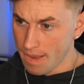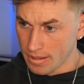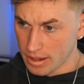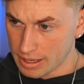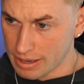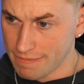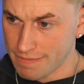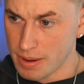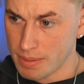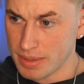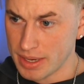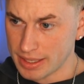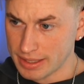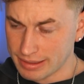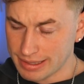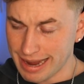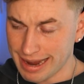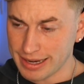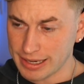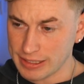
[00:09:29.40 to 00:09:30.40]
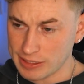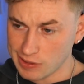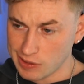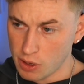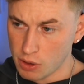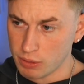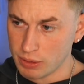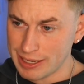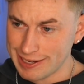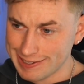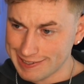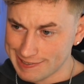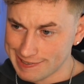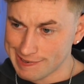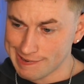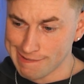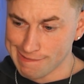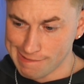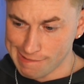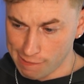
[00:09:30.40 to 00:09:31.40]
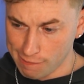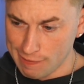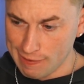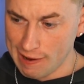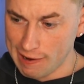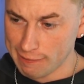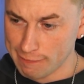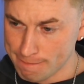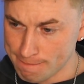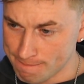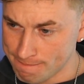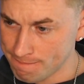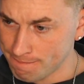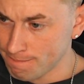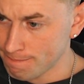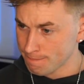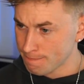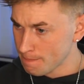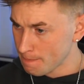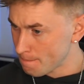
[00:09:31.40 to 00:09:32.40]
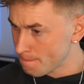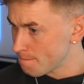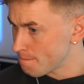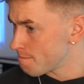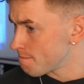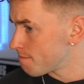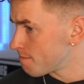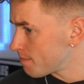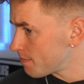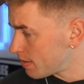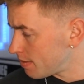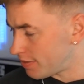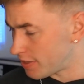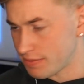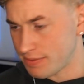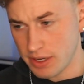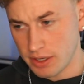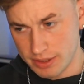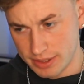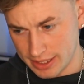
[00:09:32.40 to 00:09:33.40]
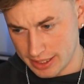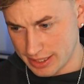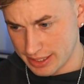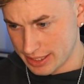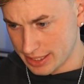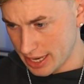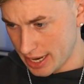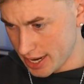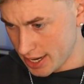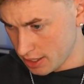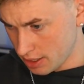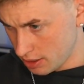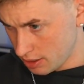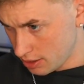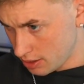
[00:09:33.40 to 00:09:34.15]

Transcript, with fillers: Okay, wir haben hier einen Dunkin' Donut. Donut. Mhm. Was will er uns jetzt zeigen?